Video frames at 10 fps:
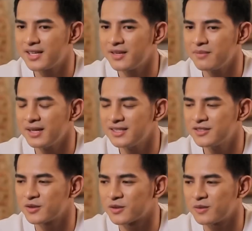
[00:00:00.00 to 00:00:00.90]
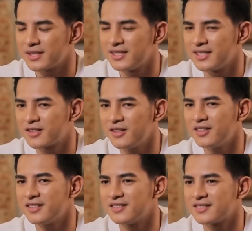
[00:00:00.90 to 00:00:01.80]
ยกินมากที่สุดวันหนึ่ง
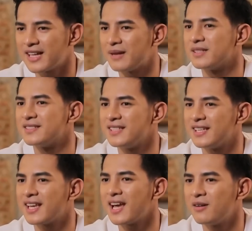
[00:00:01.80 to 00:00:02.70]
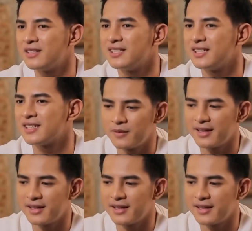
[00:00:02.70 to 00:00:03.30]
ก็ สามถึงสี่ แก้วเลย